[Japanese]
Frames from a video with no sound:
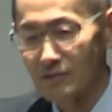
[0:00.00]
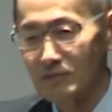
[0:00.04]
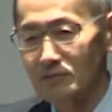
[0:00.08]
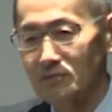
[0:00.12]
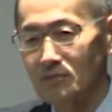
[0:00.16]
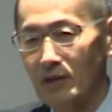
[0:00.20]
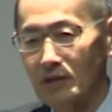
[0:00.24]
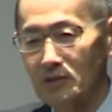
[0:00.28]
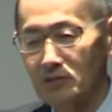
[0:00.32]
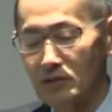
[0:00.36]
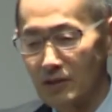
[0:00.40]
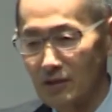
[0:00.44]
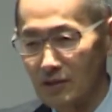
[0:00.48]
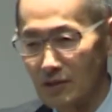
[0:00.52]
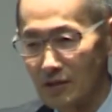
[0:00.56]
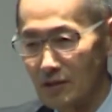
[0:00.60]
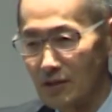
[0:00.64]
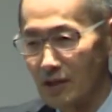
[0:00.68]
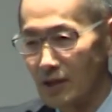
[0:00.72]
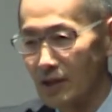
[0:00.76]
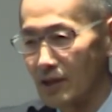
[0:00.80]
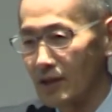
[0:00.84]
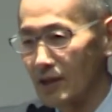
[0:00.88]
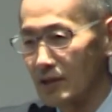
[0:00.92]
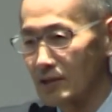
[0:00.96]
まくいっ
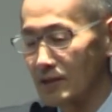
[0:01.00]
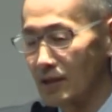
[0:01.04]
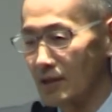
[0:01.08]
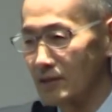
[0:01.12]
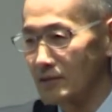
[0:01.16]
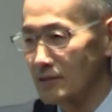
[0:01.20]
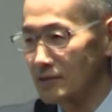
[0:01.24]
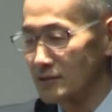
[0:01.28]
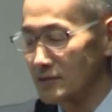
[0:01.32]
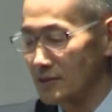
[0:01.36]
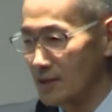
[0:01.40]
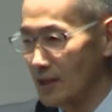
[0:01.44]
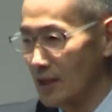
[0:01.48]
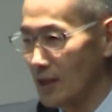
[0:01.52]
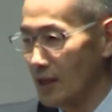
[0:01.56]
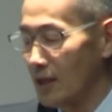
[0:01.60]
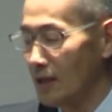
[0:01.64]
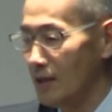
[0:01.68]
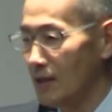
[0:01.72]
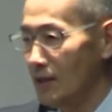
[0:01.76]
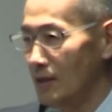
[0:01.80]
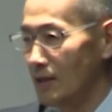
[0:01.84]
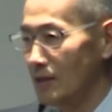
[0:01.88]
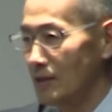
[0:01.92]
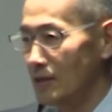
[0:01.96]
てなかったんですが
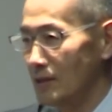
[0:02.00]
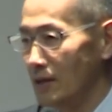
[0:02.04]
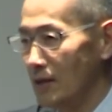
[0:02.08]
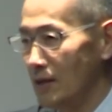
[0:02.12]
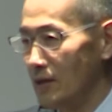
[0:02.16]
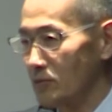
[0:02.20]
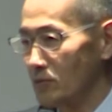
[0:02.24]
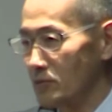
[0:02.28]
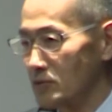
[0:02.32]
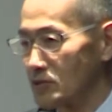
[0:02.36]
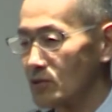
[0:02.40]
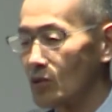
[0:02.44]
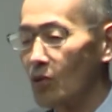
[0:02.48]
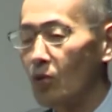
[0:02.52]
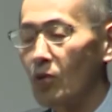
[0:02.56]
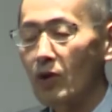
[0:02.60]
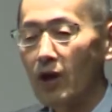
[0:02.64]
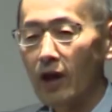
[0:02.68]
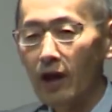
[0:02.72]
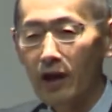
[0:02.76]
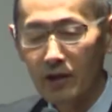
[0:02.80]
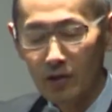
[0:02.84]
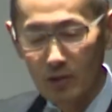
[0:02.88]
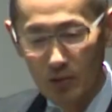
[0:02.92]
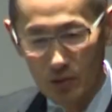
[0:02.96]
あの人を
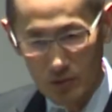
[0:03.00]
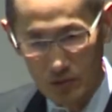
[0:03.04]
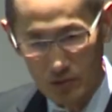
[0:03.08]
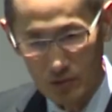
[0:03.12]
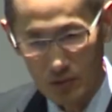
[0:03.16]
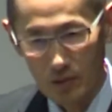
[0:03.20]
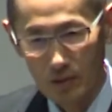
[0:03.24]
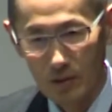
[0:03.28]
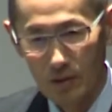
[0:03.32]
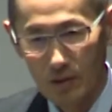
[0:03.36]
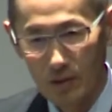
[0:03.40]
変えようと